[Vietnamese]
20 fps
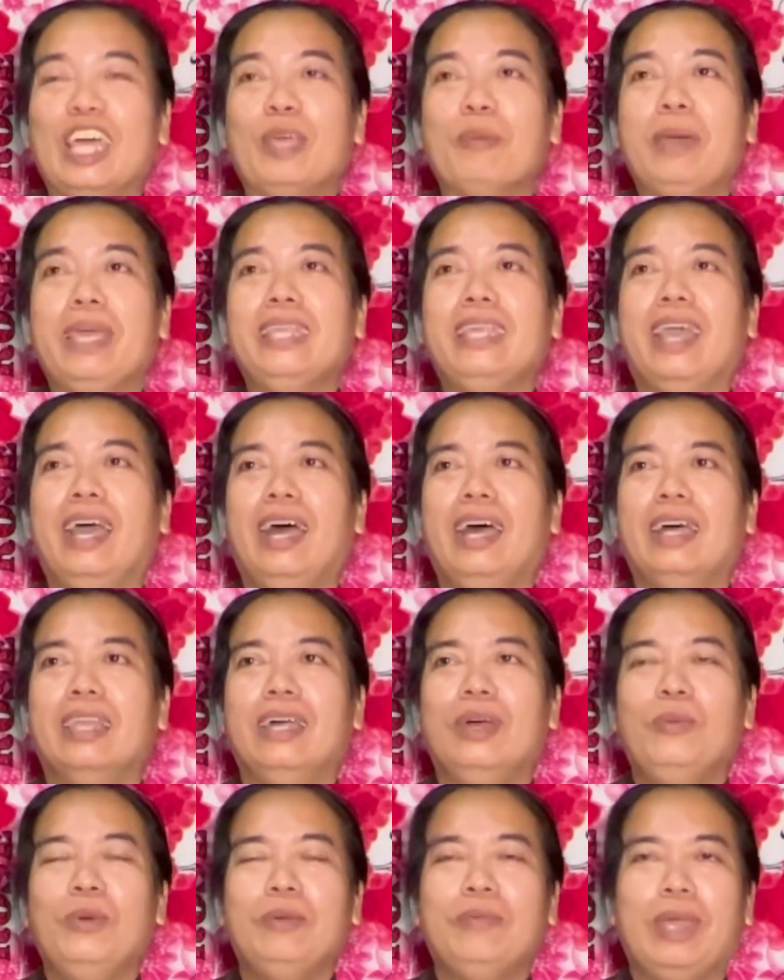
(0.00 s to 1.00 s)
thì bây giờ
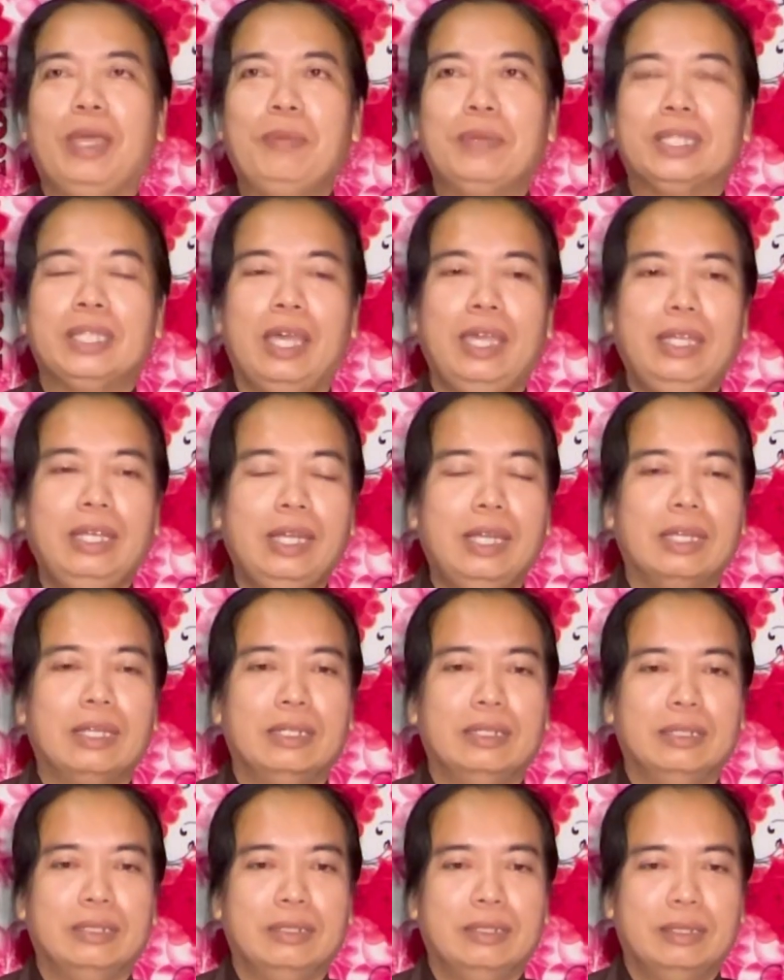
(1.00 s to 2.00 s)
đó quý vị mình thấy đó
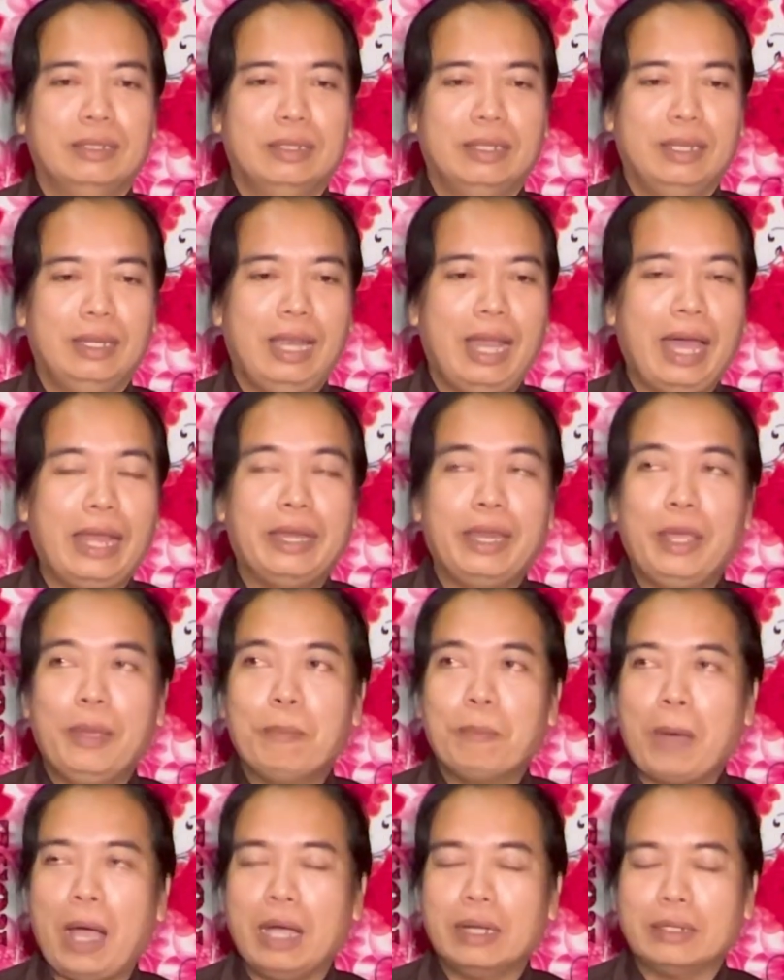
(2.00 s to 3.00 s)
là
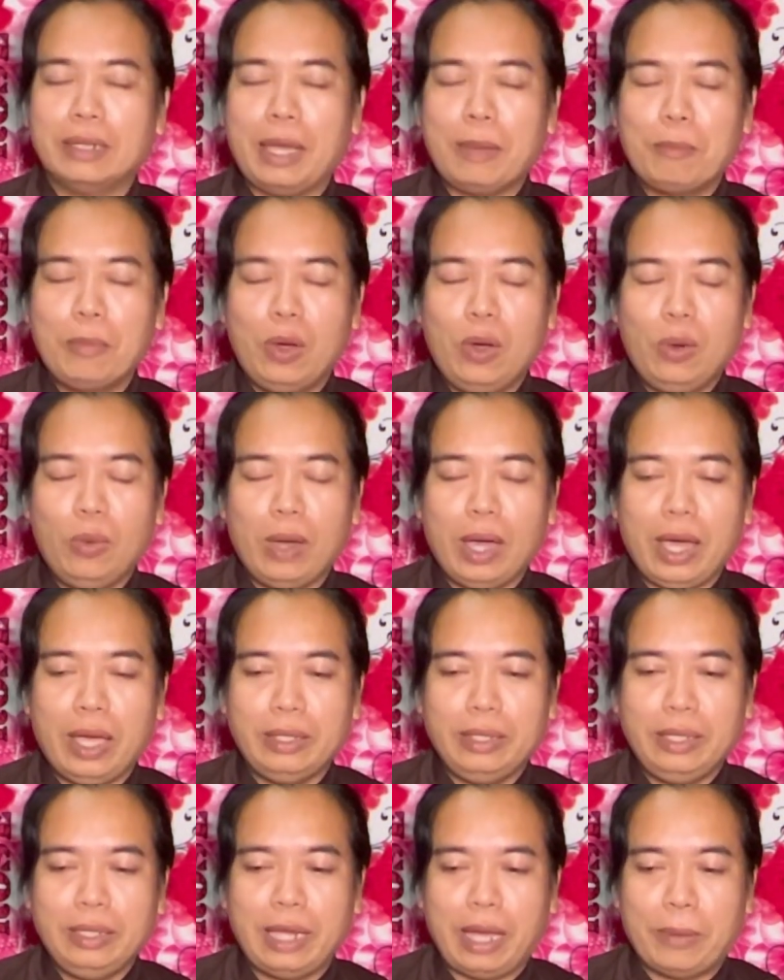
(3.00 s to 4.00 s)
niệm phật nam mô
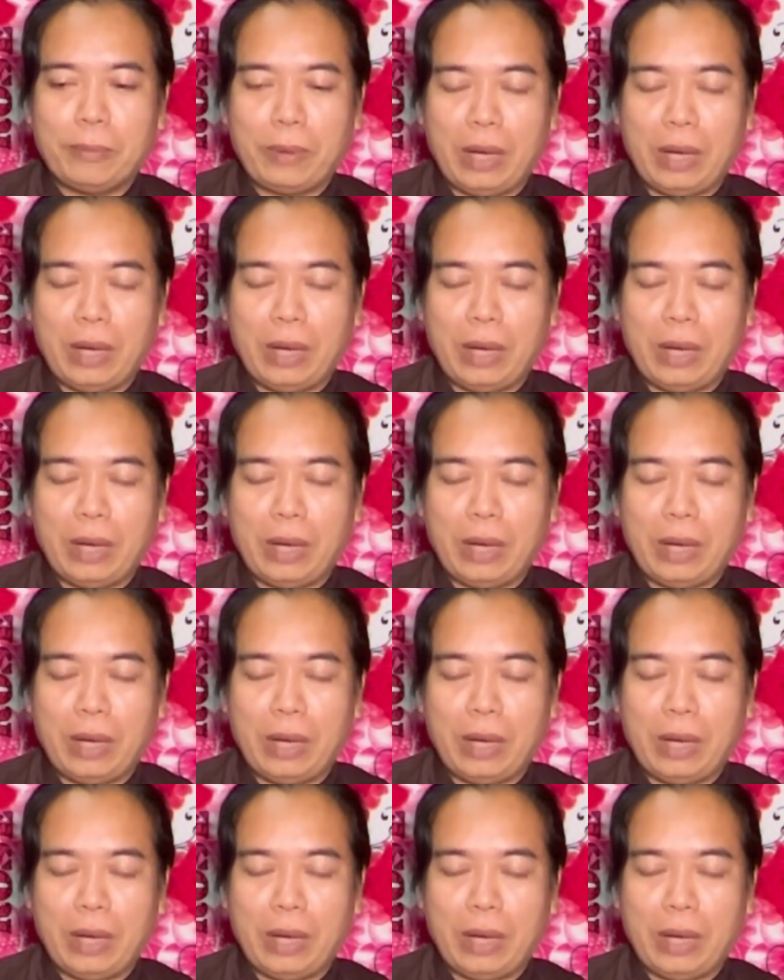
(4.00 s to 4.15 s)
a di đà